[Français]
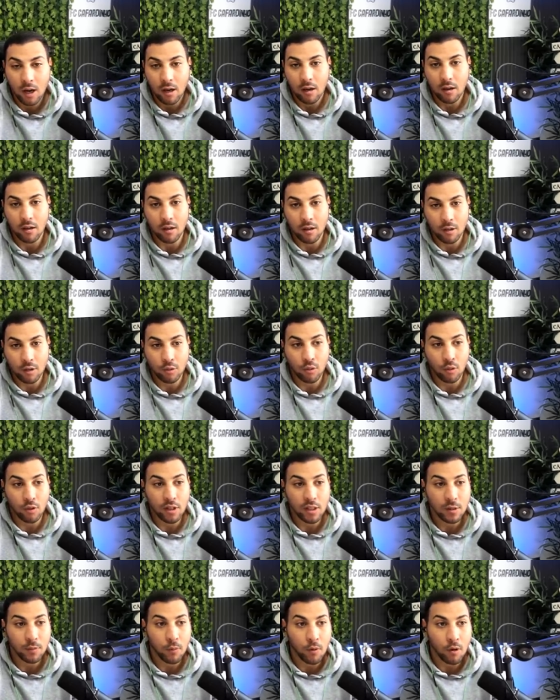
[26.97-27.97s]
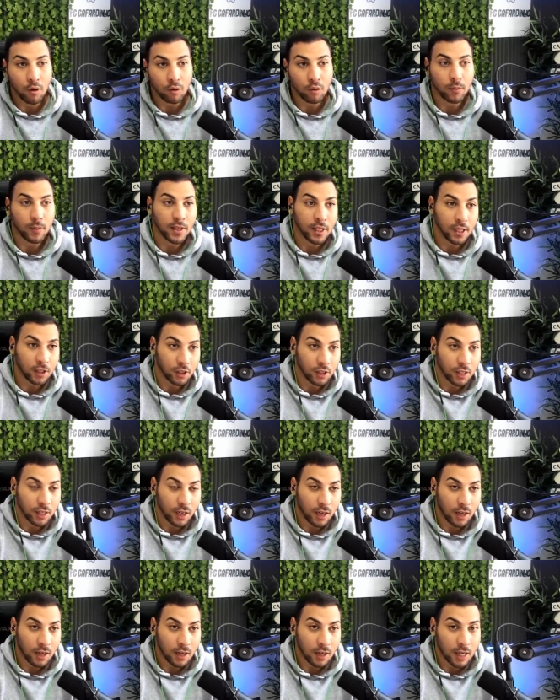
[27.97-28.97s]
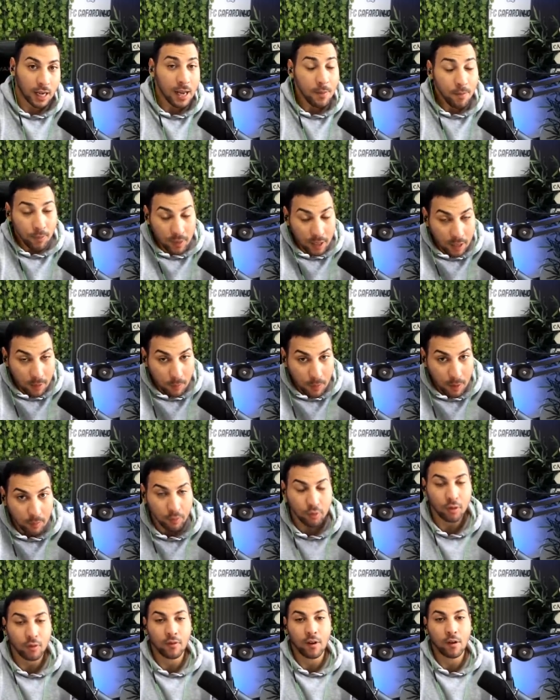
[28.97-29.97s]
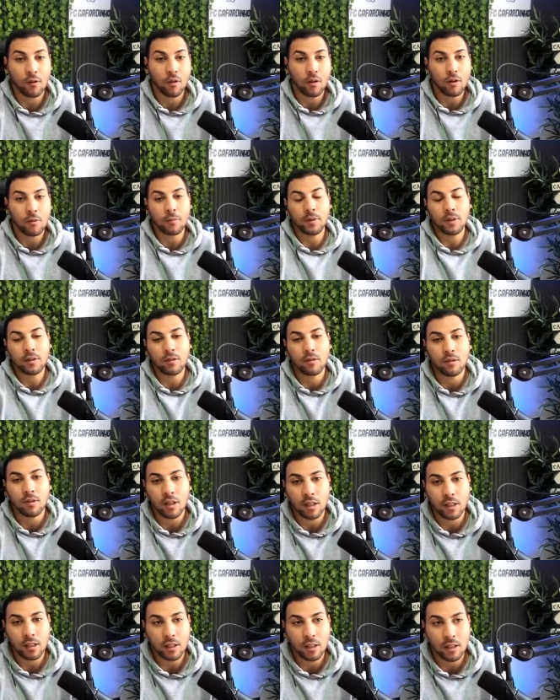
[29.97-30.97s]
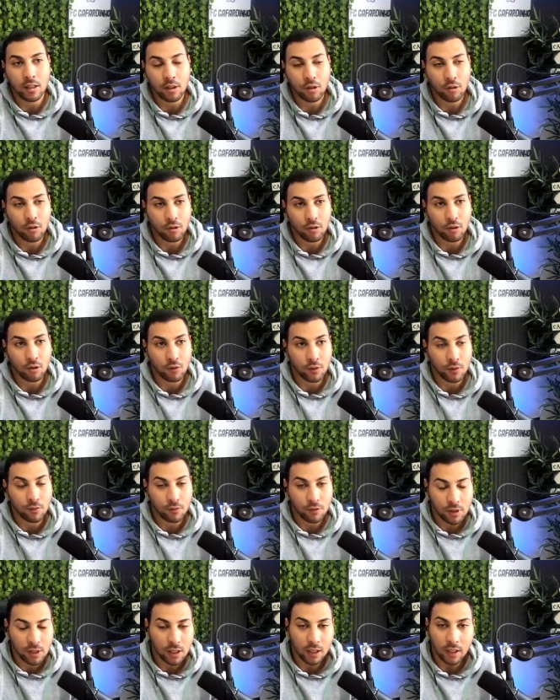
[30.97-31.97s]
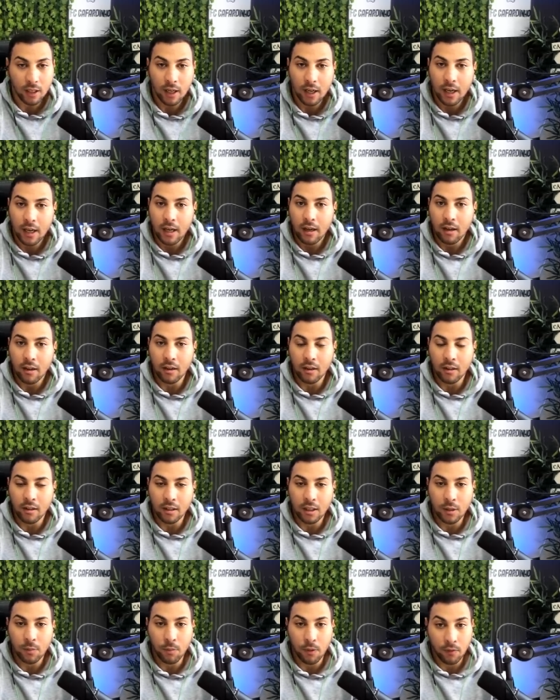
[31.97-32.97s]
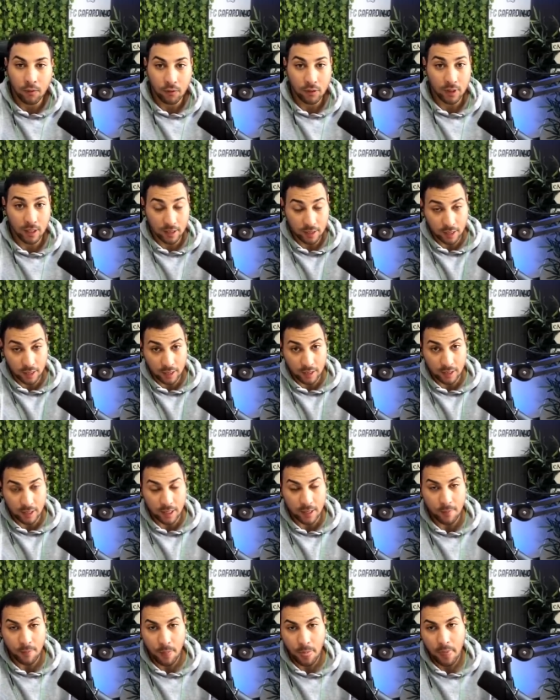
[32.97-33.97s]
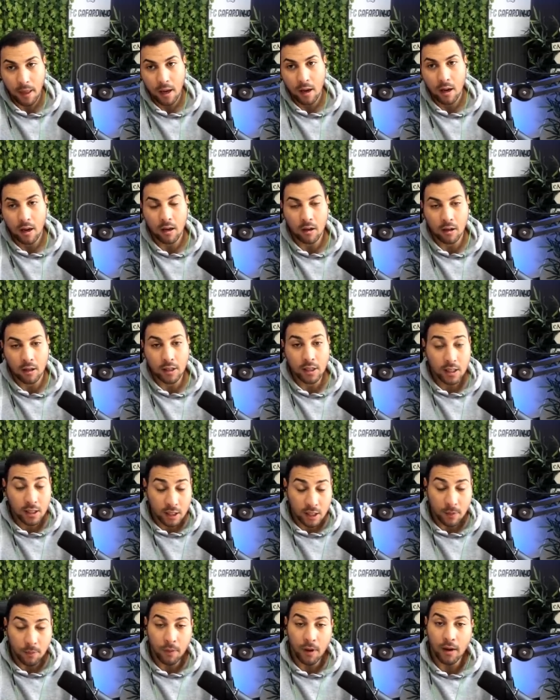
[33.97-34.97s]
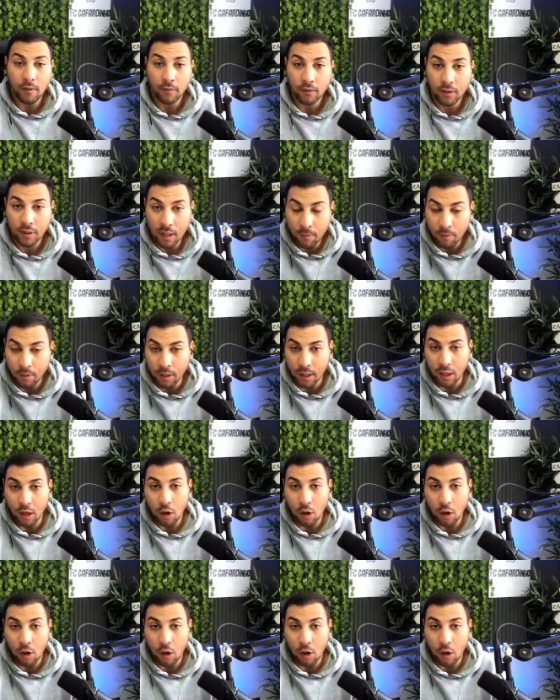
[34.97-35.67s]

euh, sur l'e-sport de manière générale et peut-être même sur Valorant parce qu'il y a des choses que je vais vous dire euh, qui peuvent vous intéresser. Euh, n'hésitez pas à vous abonner.